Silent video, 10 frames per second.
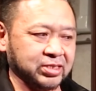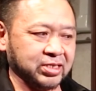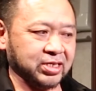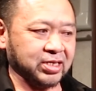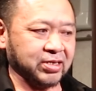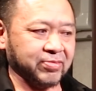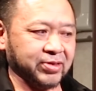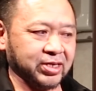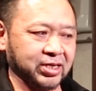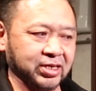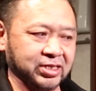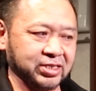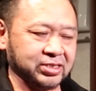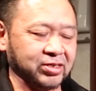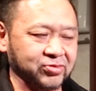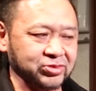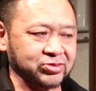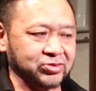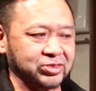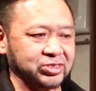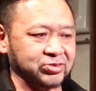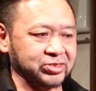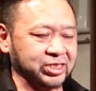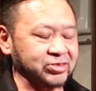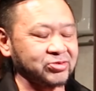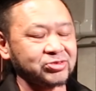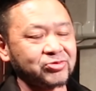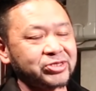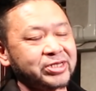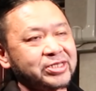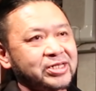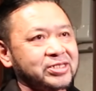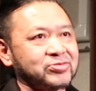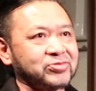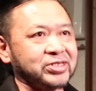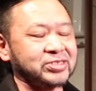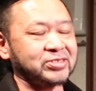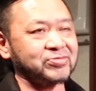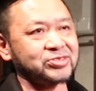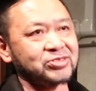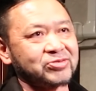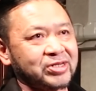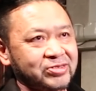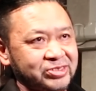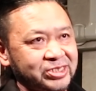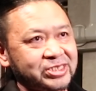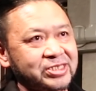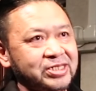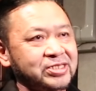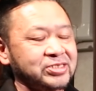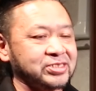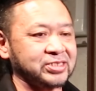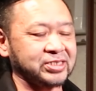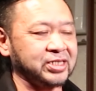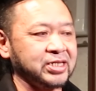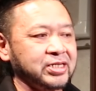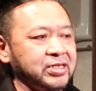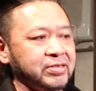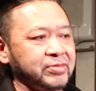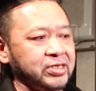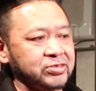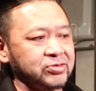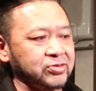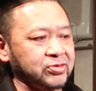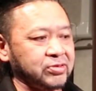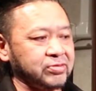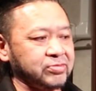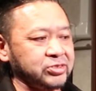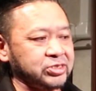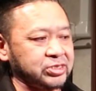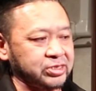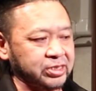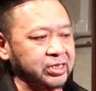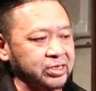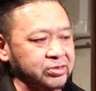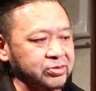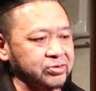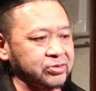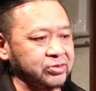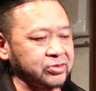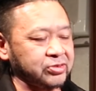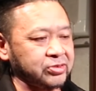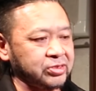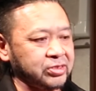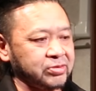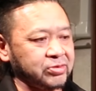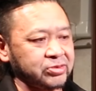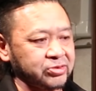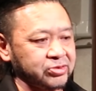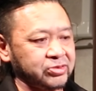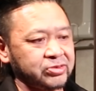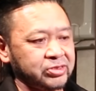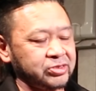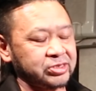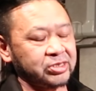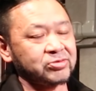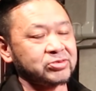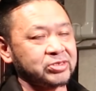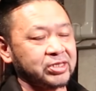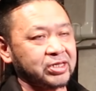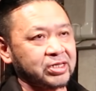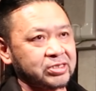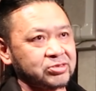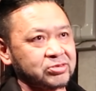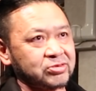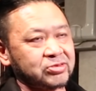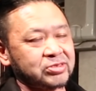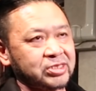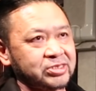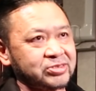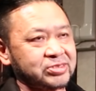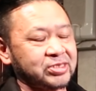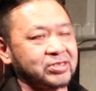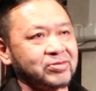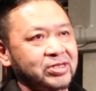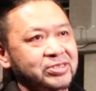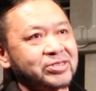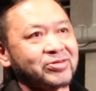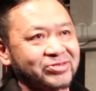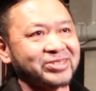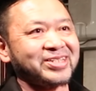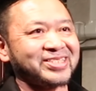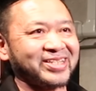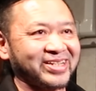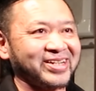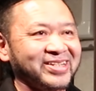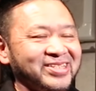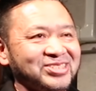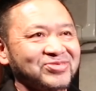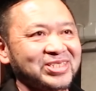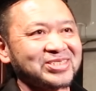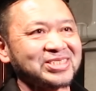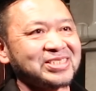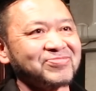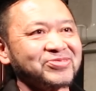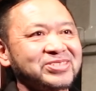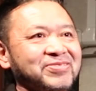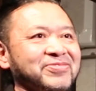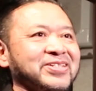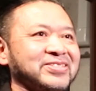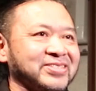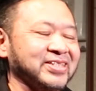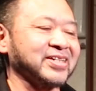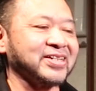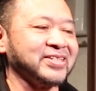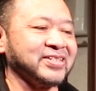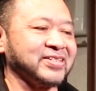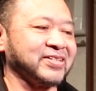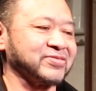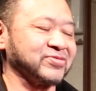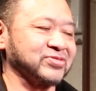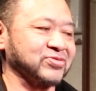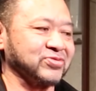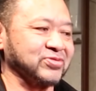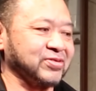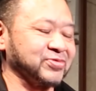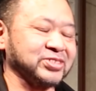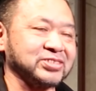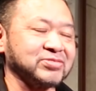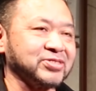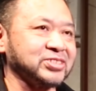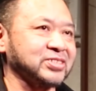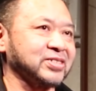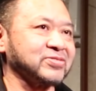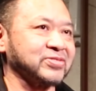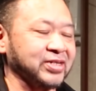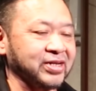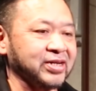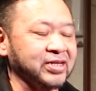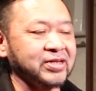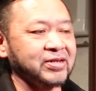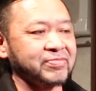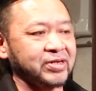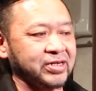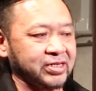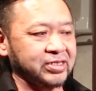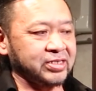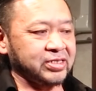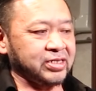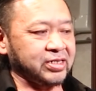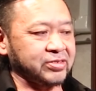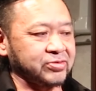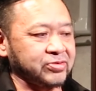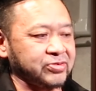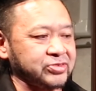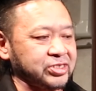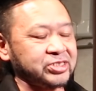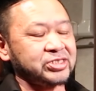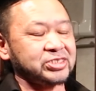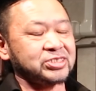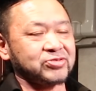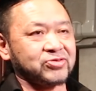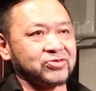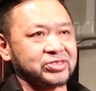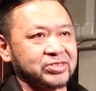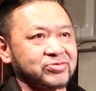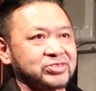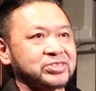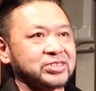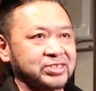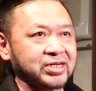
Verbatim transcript: て前聞いたこととちょっとちゃんと相違がないかどうかっていうのもちょっと確認したいですしまああともしねその僕の言ってることでちょっと何言ってるか分かんないようなことがあったら直接質問してもらってあのそことかも説明したいのでまああのぜひ一度来てほしいです